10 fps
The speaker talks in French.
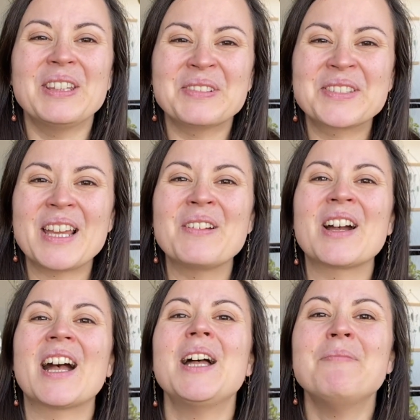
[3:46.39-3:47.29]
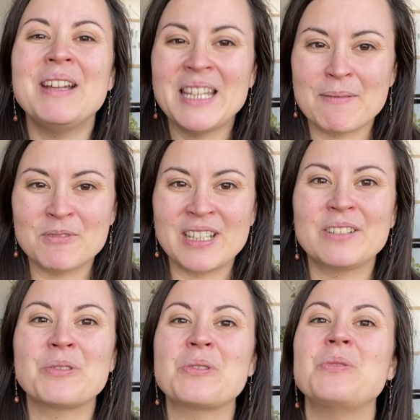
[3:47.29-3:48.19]
donc ça le ramène à mon
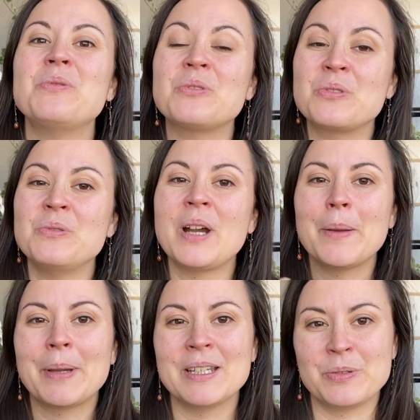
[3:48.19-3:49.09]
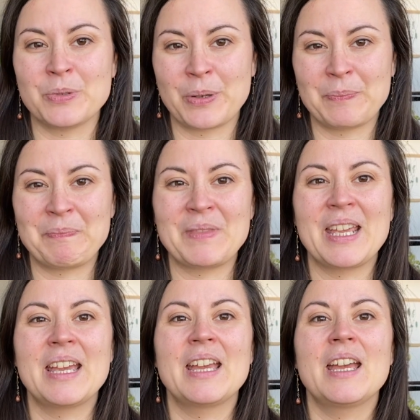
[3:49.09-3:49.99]
attention jour après jour.
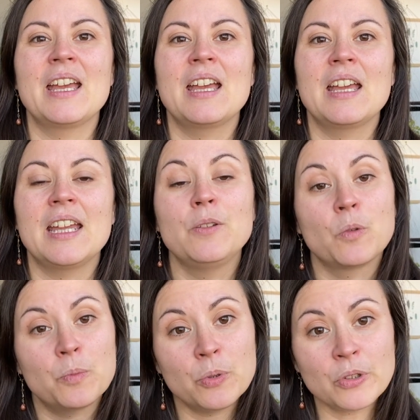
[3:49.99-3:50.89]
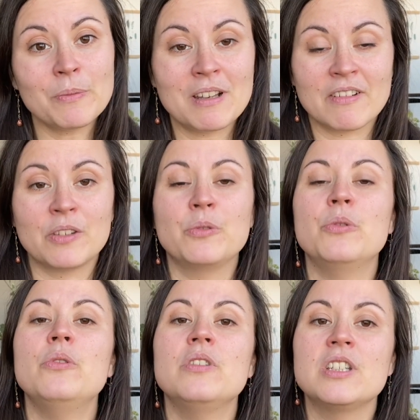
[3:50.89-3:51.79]
Et donc pour
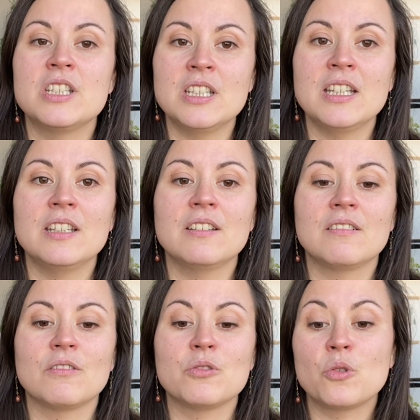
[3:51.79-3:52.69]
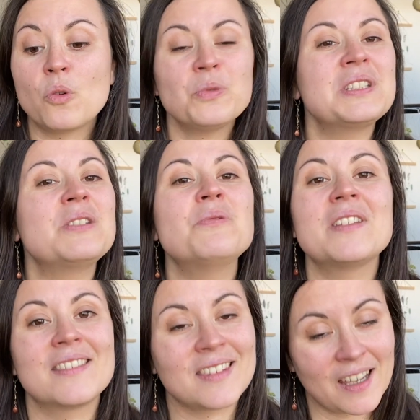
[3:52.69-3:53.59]
2022, euh, je continue
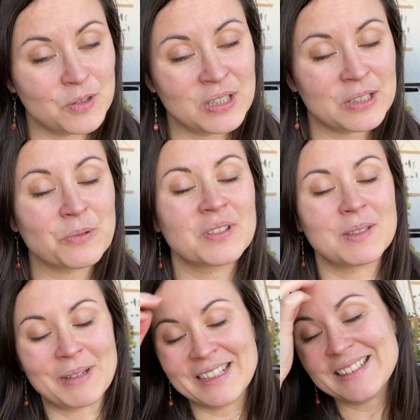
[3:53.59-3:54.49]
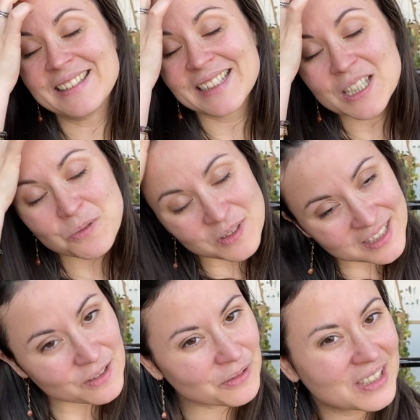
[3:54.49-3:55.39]
cette tradition qui m'a été très
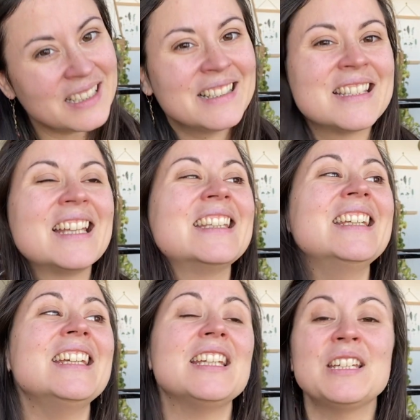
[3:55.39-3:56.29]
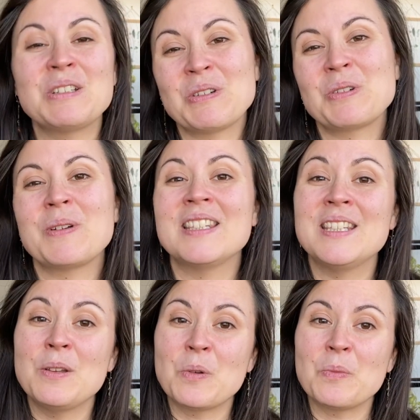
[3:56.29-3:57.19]
utile au fil des années et je
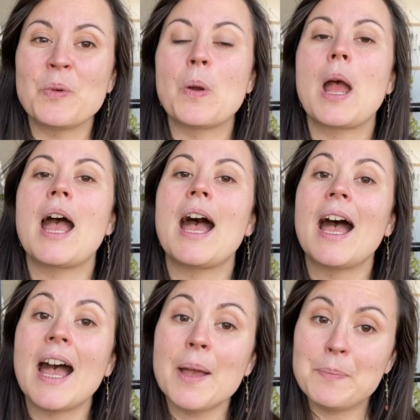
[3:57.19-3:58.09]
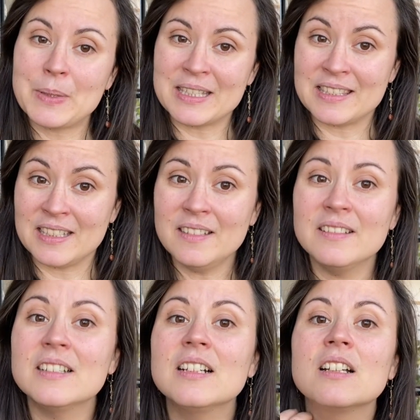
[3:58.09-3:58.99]
choisis le mot apaiser.
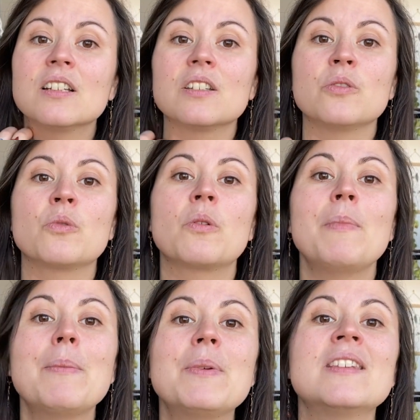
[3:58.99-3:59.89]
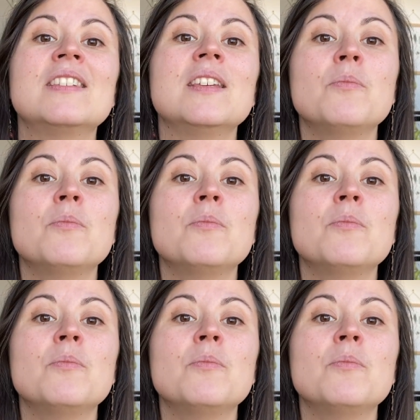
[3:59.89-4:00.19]
Donc m'apaiser